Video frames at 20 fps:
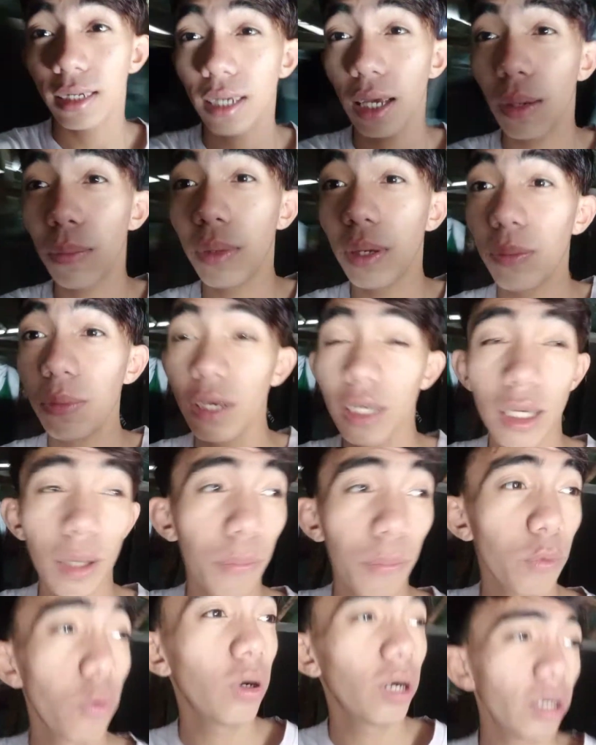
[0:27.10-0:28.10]
semi,
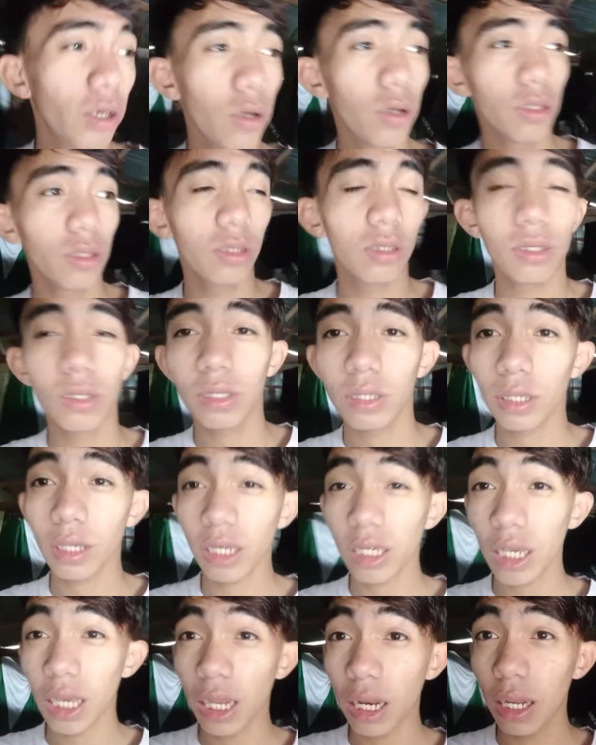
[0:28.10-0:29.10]
misa po ngayon.
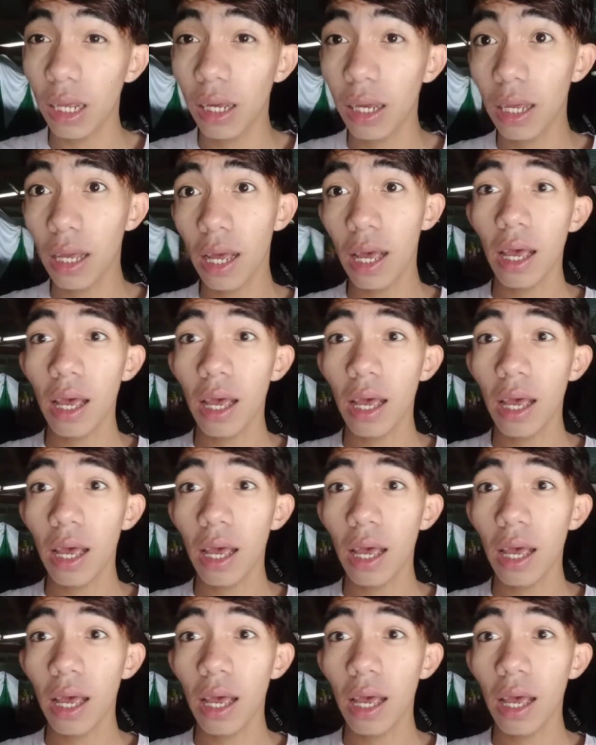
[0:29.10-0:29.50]
Kasi